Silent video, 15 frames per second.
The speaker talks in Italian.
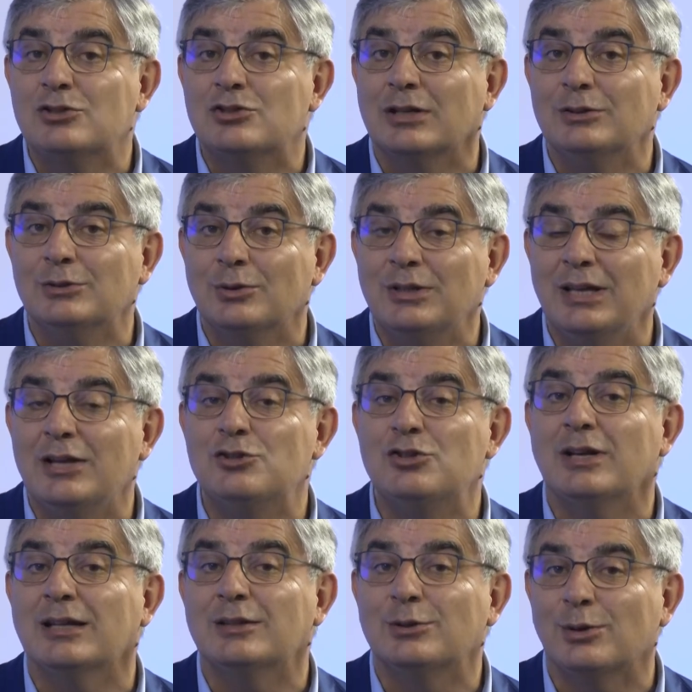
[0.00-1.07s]
110
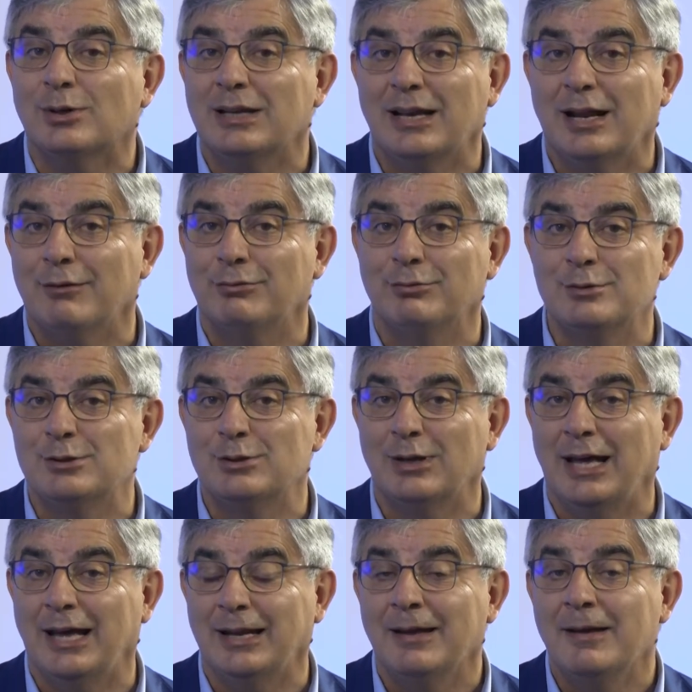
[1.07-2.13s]
che tornerà a
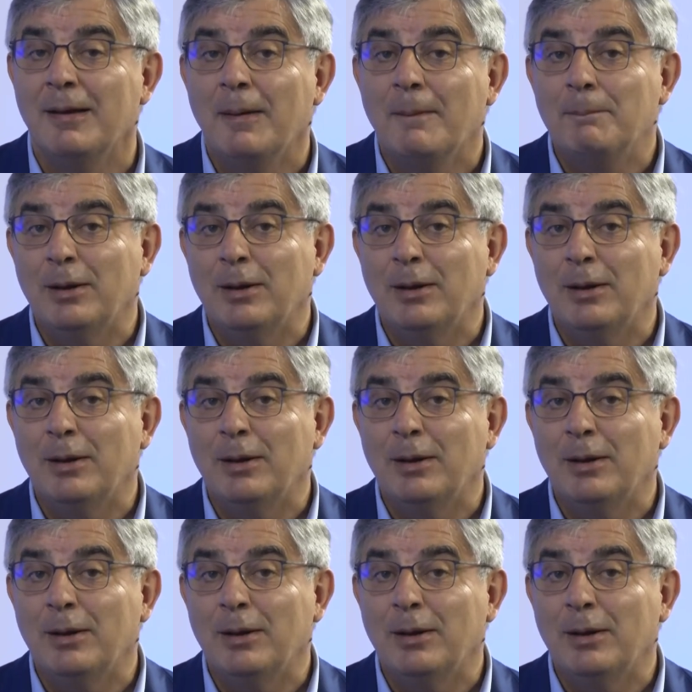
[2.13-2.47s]
funzionare.